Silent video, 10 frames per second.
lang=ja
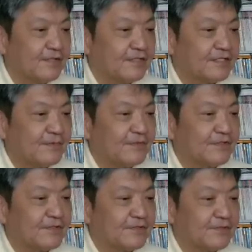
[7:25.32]
しかも
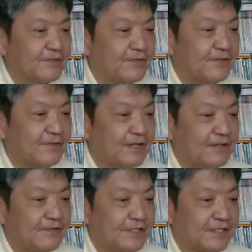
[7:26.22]
中
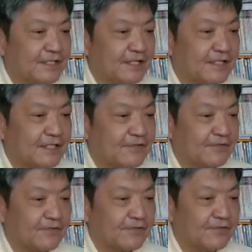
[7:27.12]
東、アフリカな
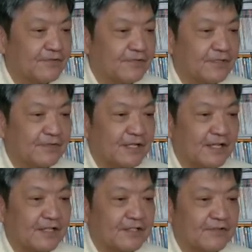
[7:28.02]
ど途上国への打
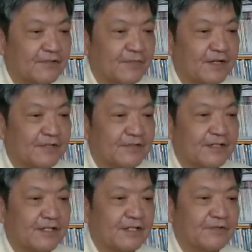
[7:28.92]
撃にとどまらず、
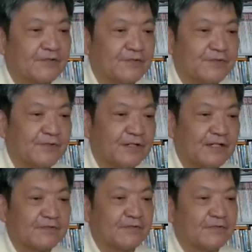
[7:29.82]
世界の食料
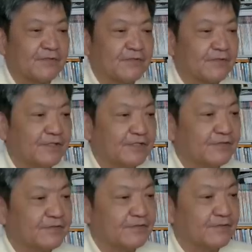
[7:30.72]
価格の高騰
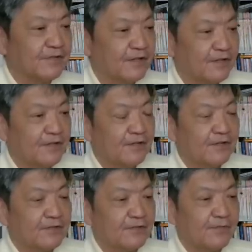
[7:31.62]
リスク
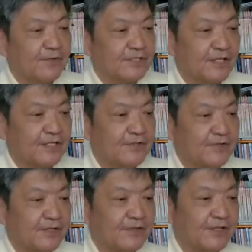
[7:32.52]
ともいえ、日
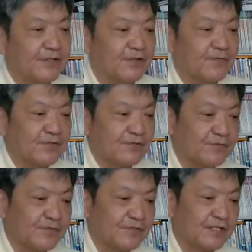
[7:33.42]
本への影響も十
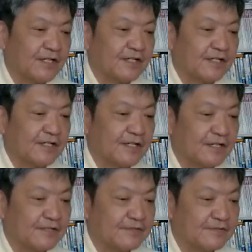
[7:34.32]
分考えら
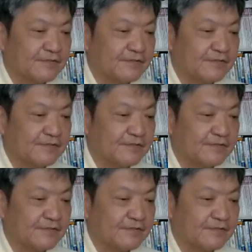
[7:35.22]
れる。